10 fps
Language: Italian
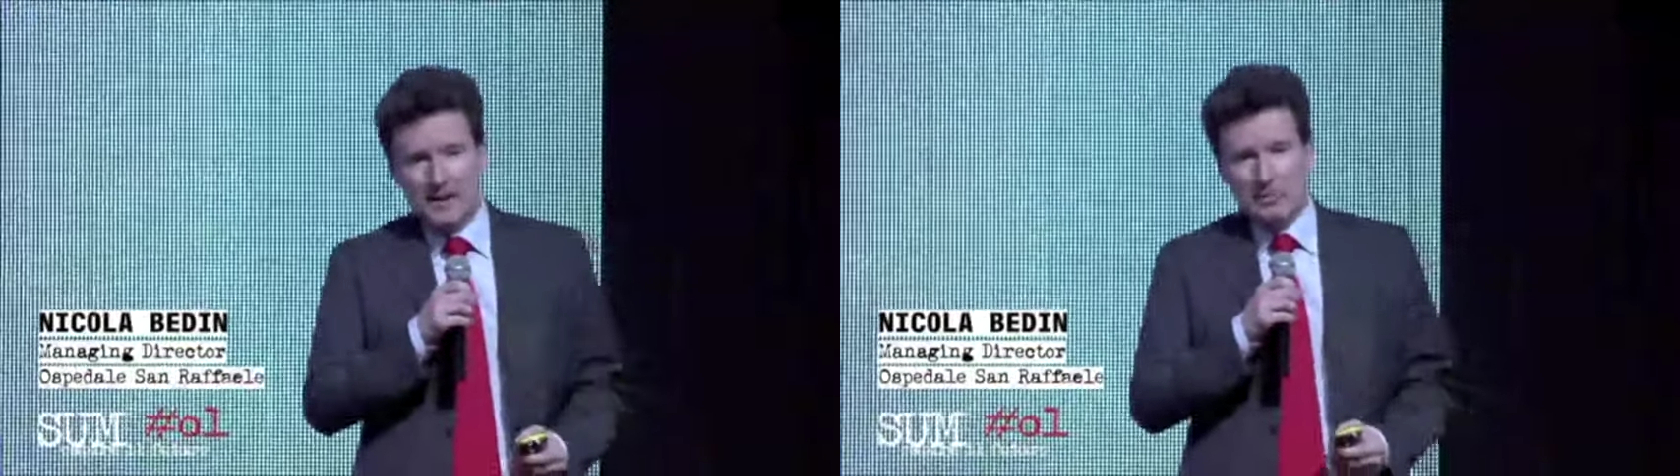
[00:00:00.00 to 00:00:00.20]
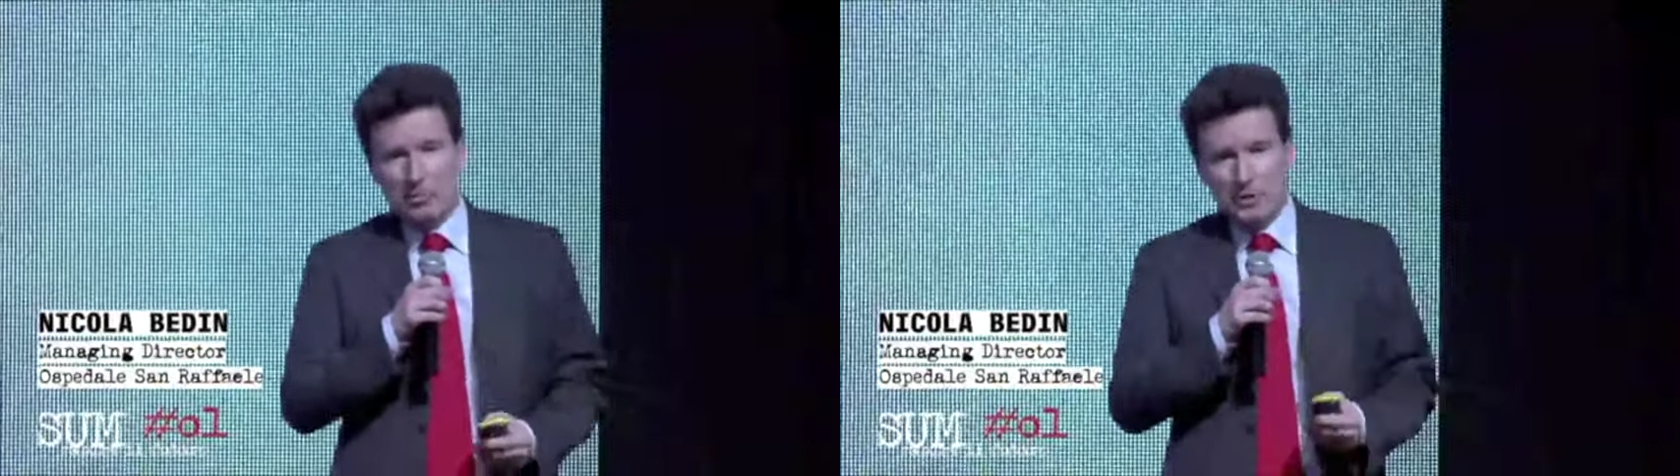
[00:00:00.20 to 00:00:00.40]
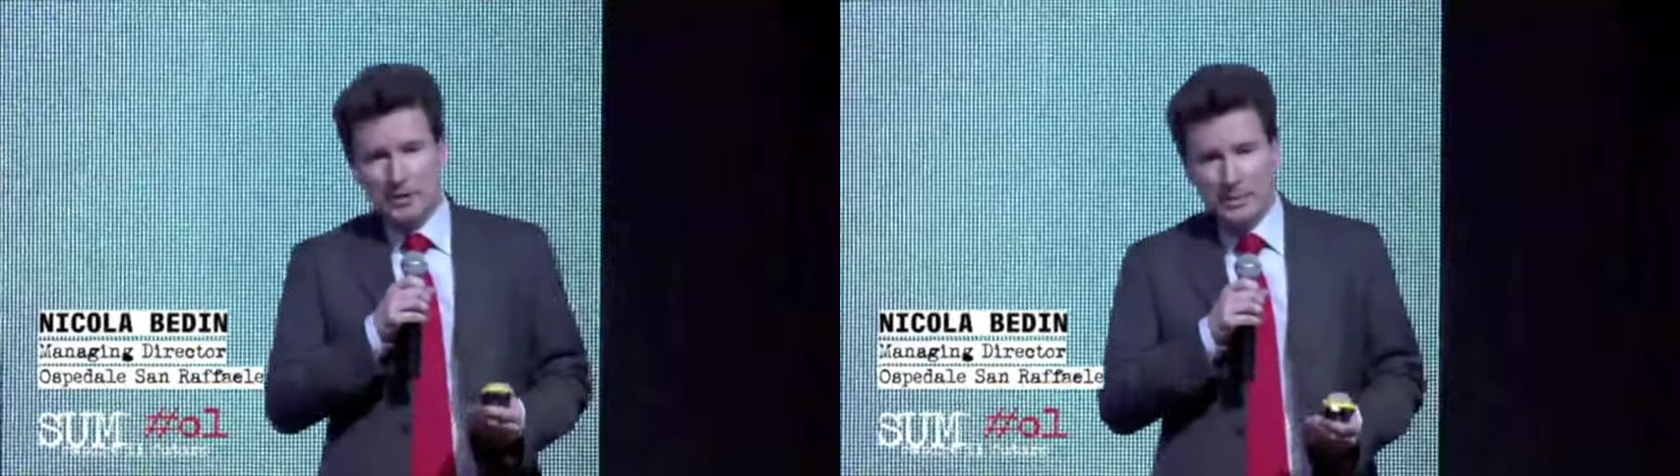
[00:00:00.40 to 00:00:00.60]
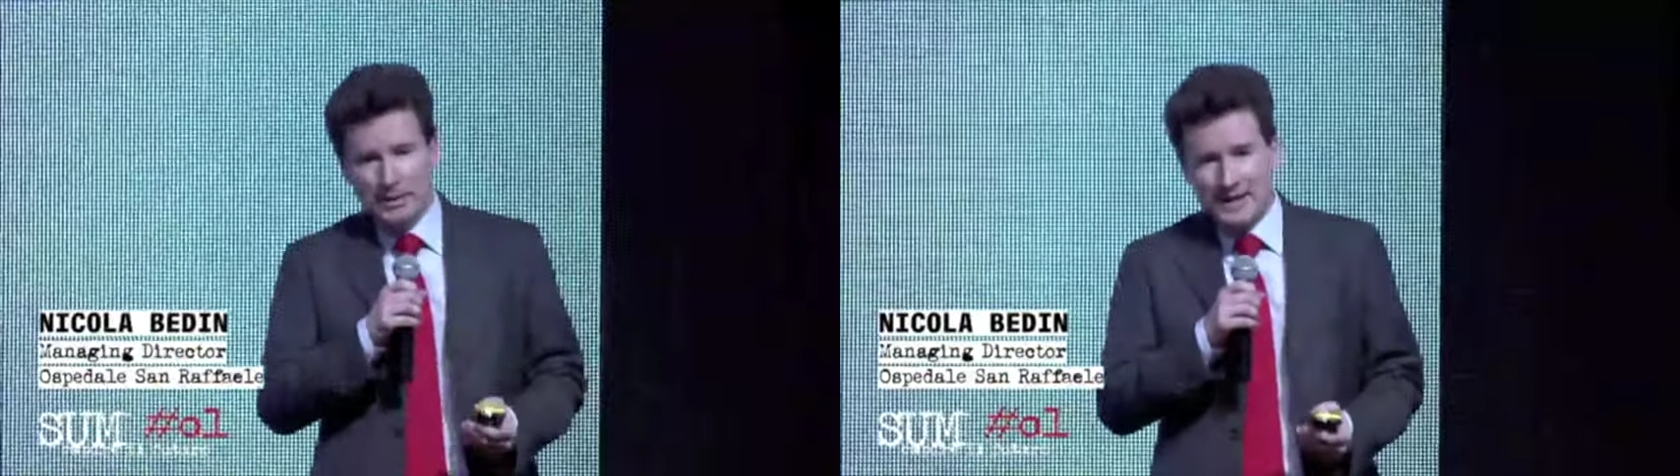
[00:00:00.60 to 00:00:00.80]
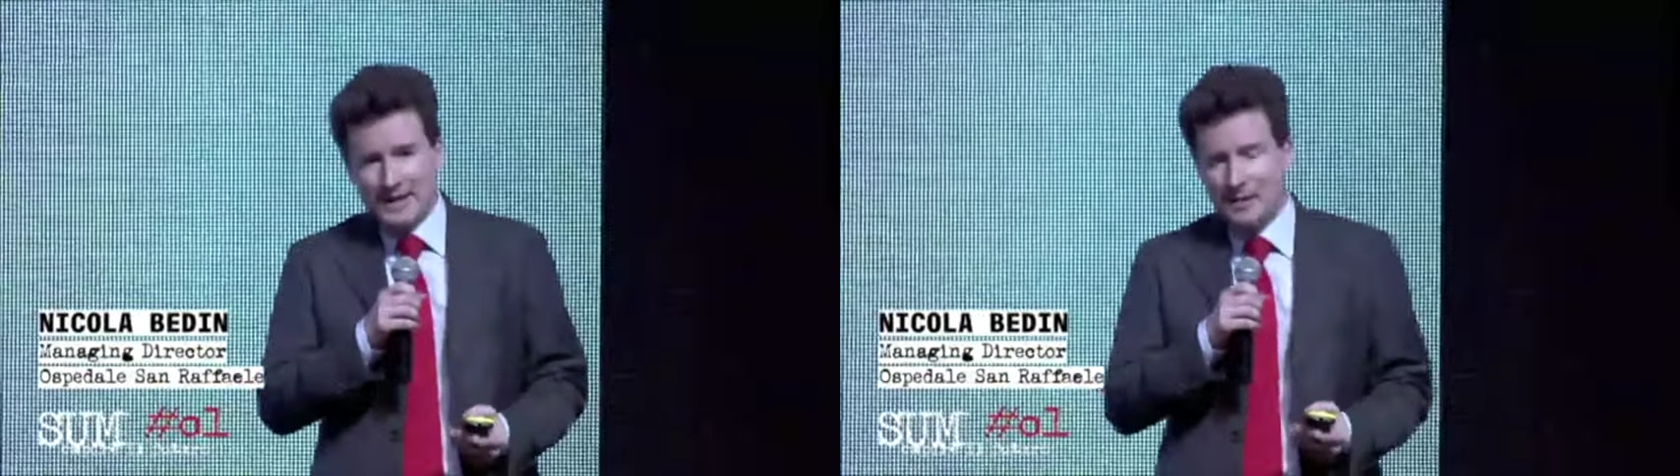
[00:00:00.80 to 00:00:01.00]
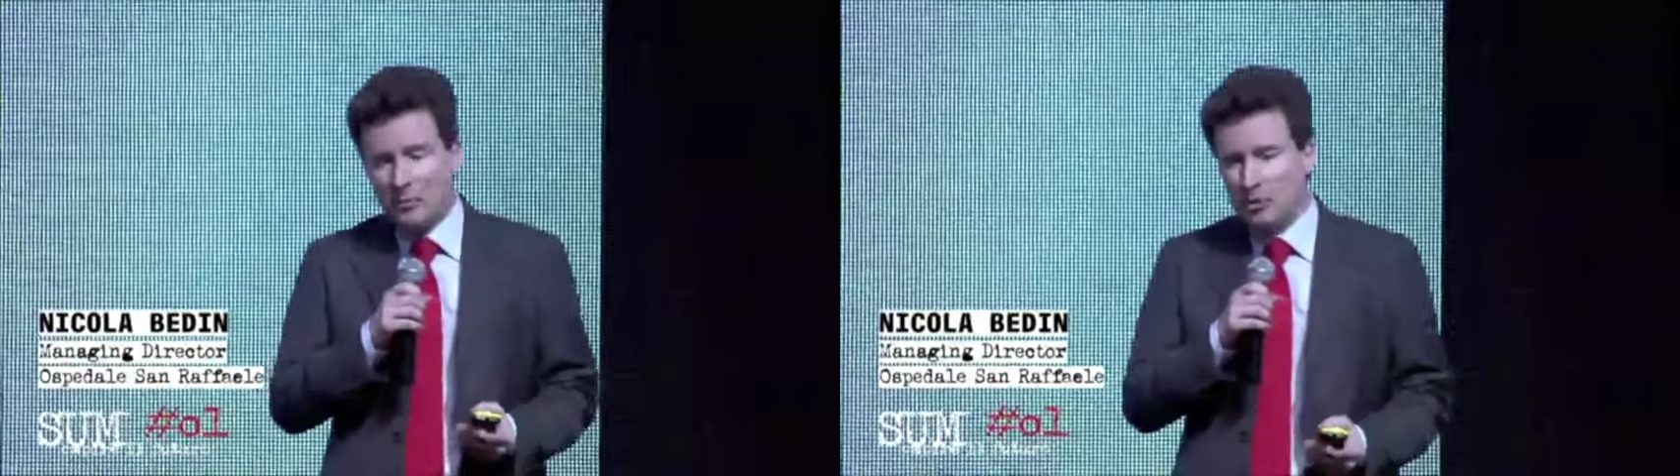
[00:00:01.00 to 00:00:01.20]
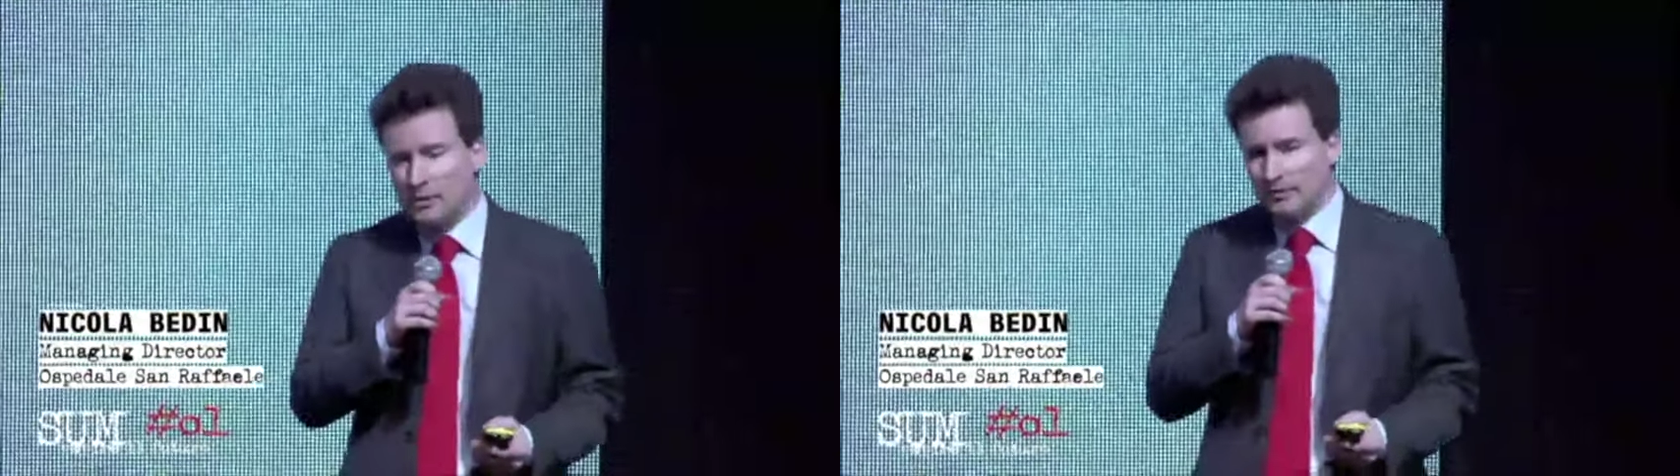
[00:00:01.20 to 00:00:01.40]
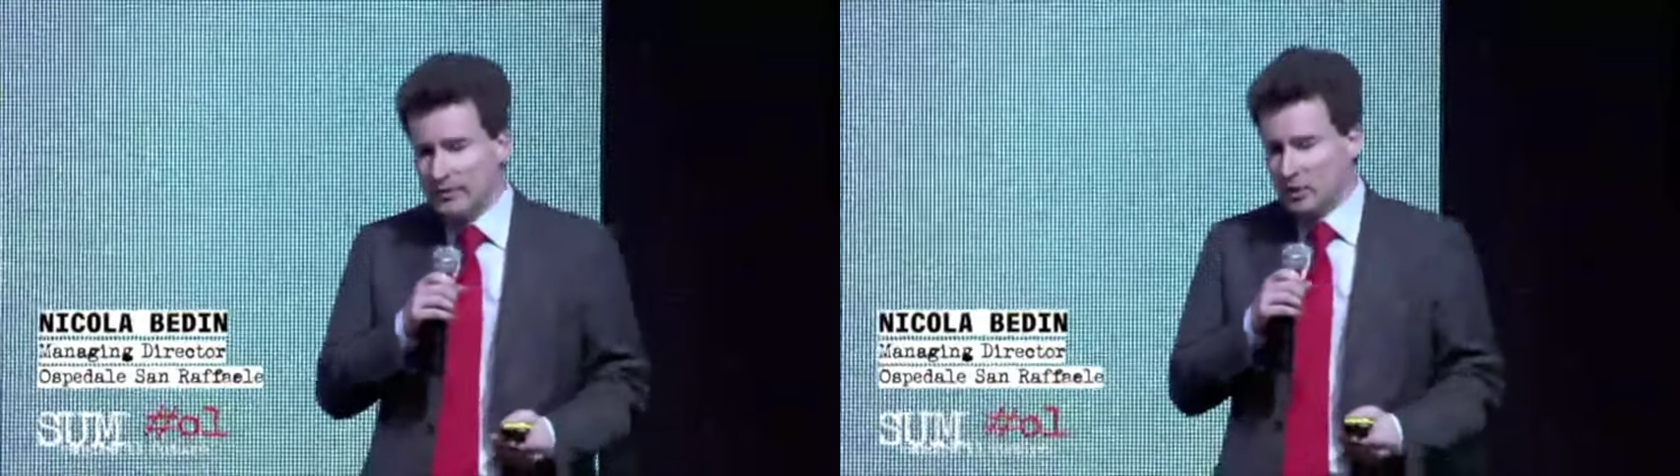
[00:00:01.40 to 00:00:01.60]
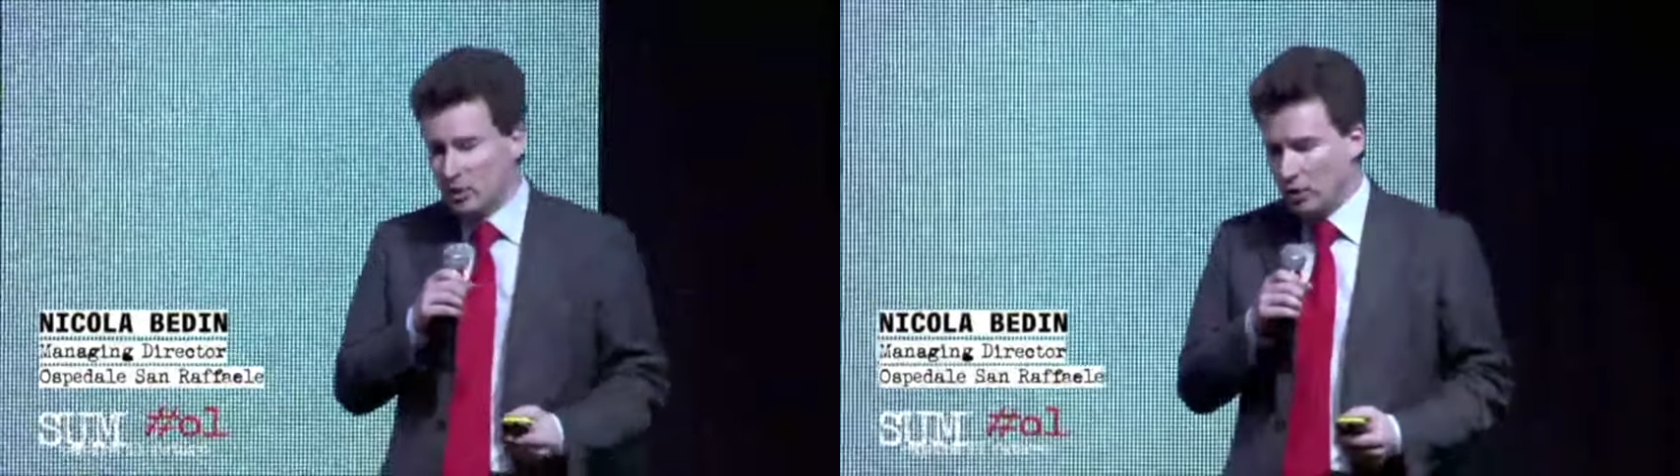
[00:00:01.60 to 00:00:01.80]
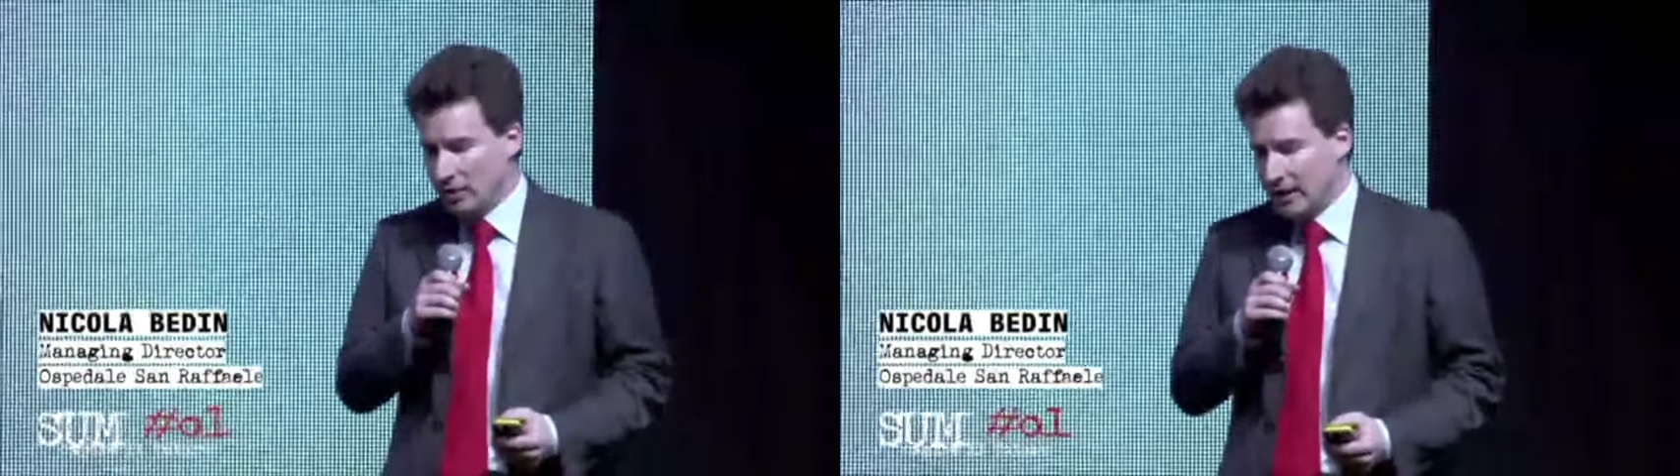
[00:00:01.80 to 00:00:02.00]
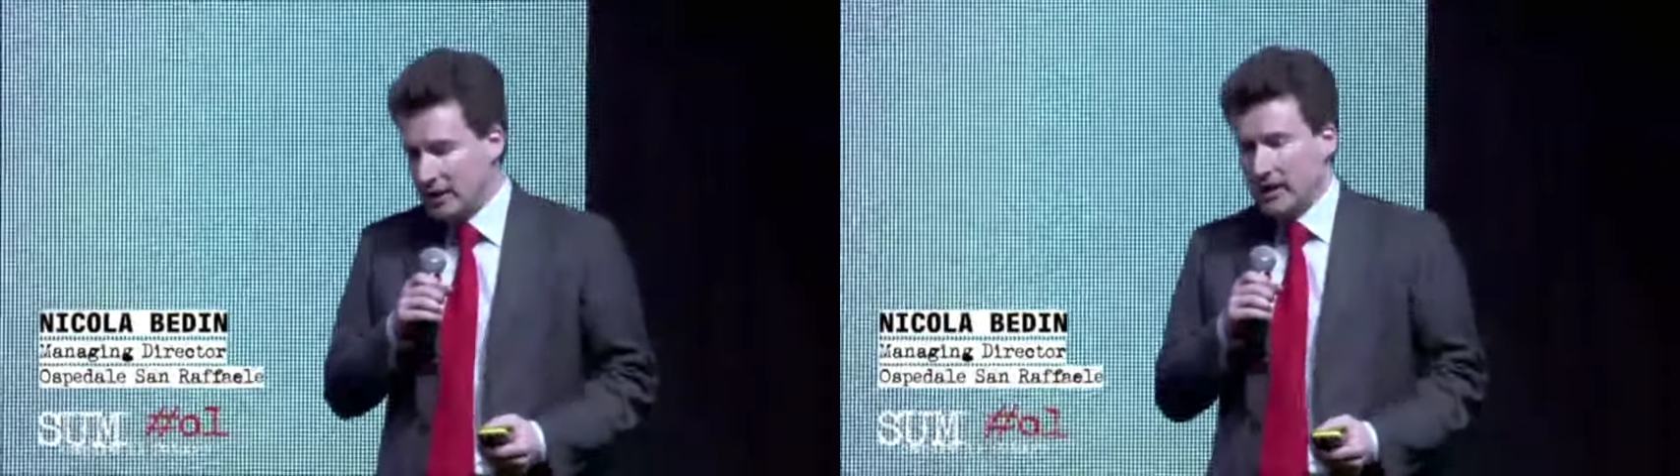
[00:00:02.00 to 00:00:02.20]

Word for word: può dipendere da molti fattori,